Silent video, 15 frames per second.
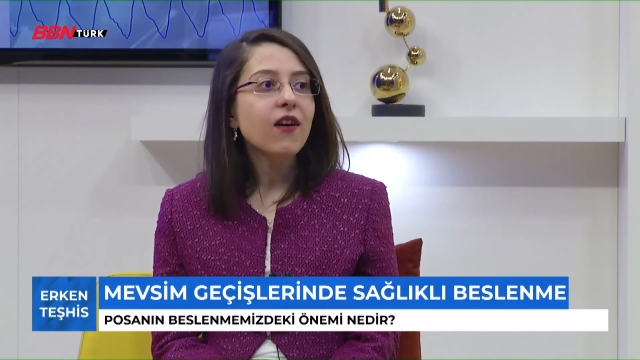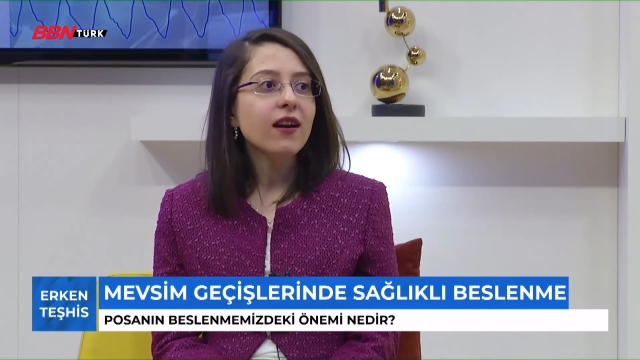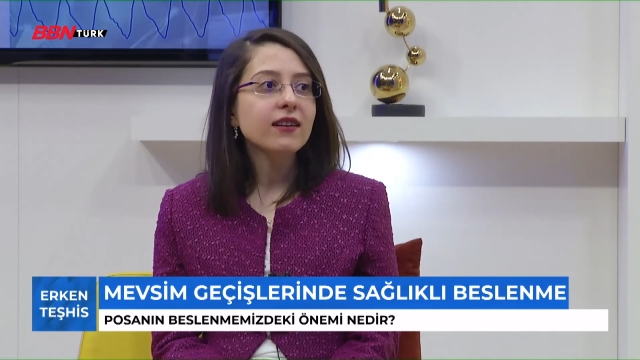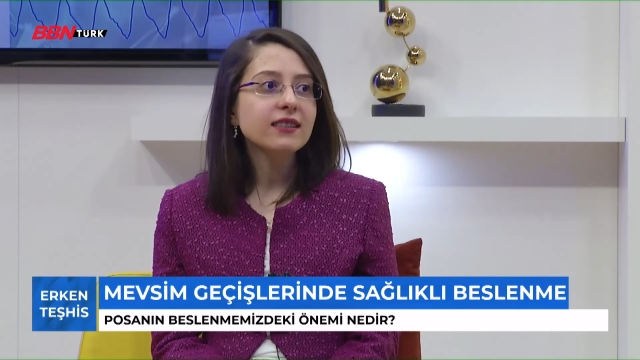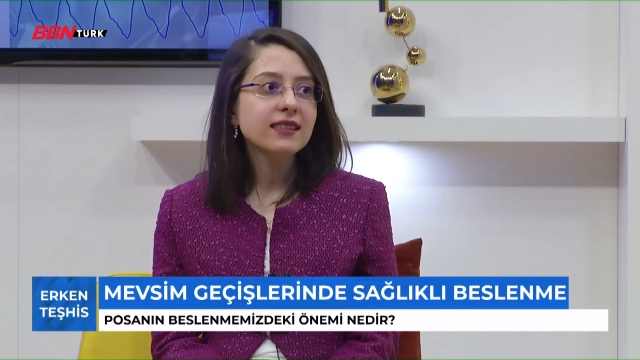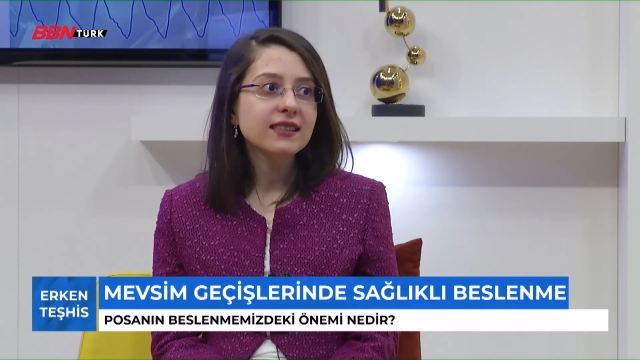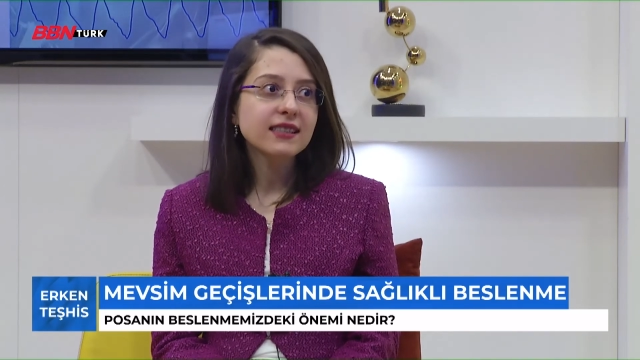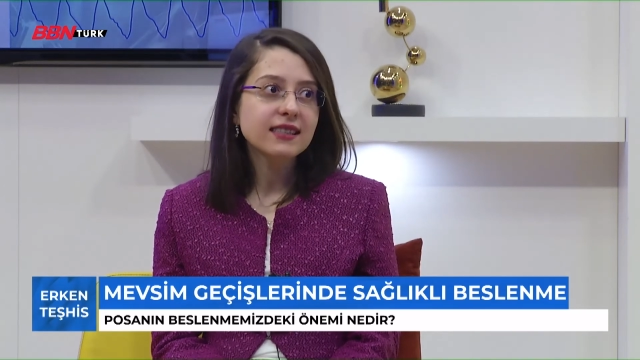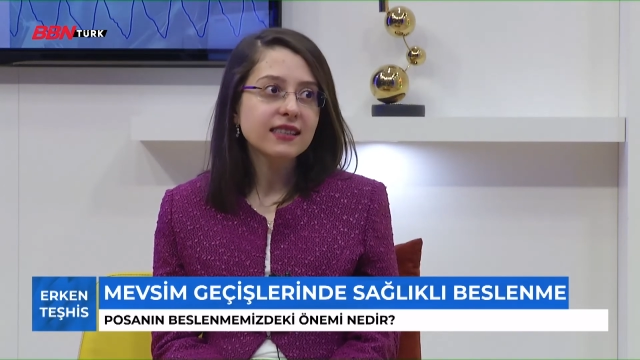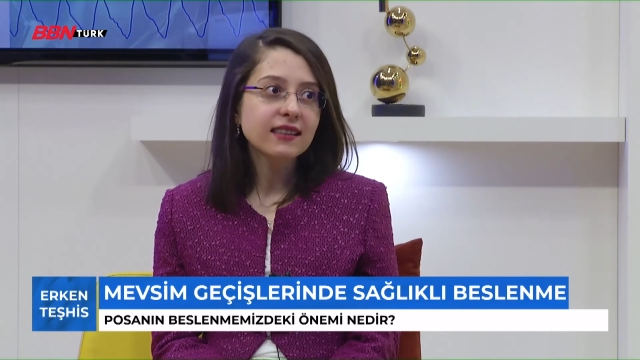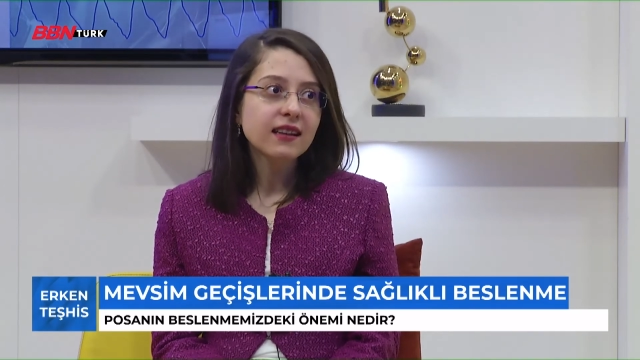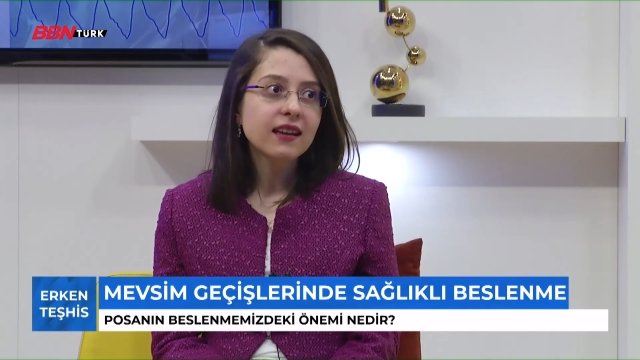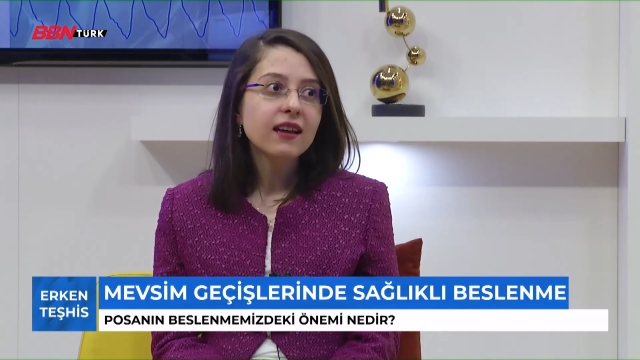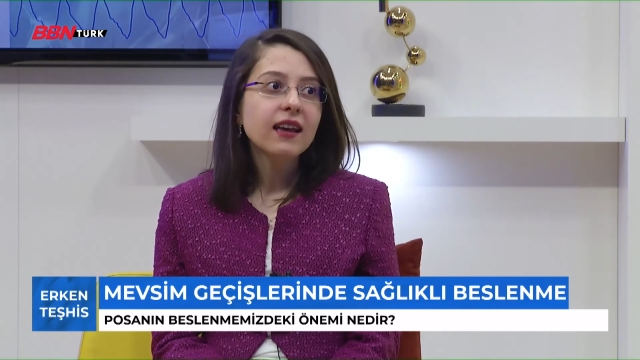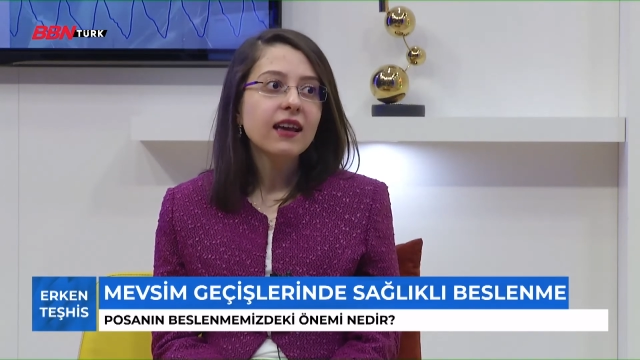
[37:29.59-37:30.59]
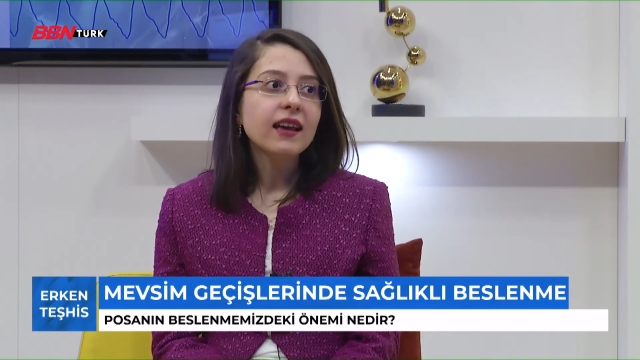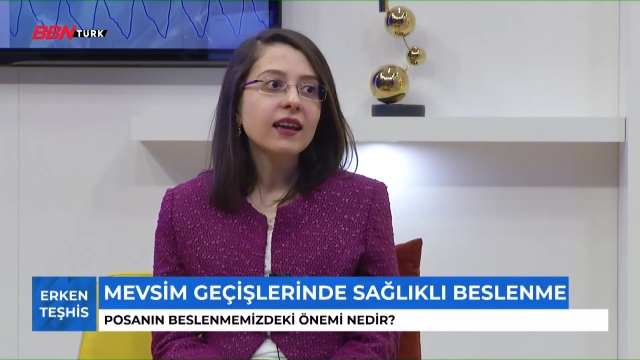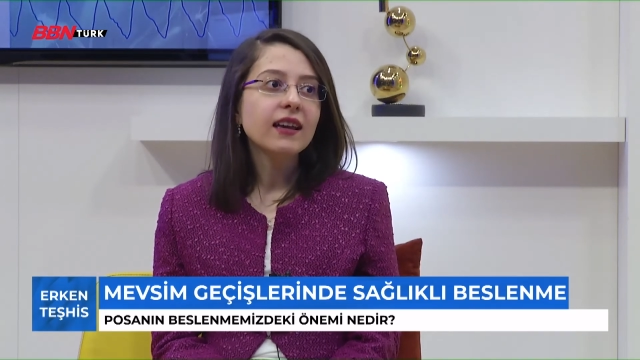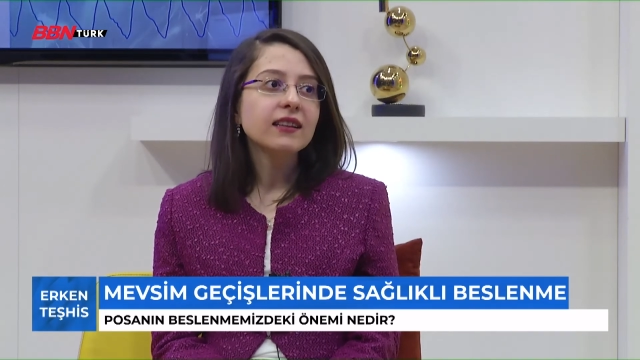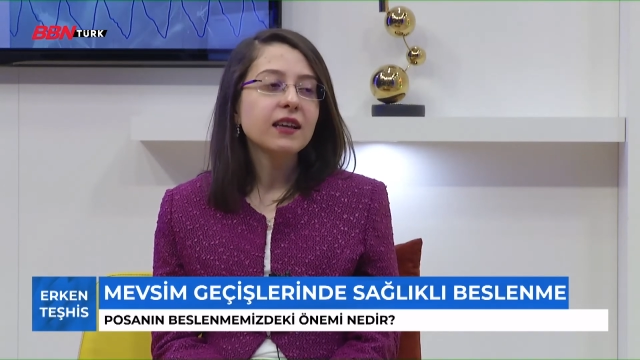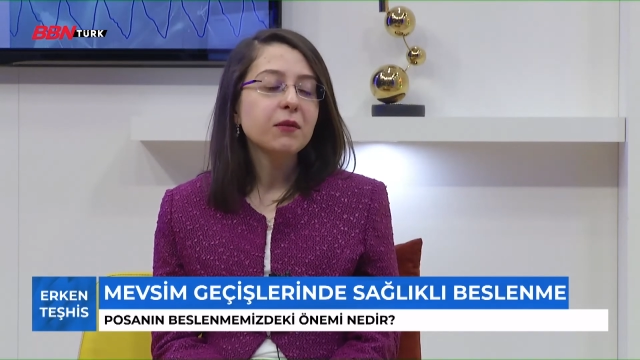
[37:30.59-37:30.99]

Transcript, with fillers: varsa sizin e,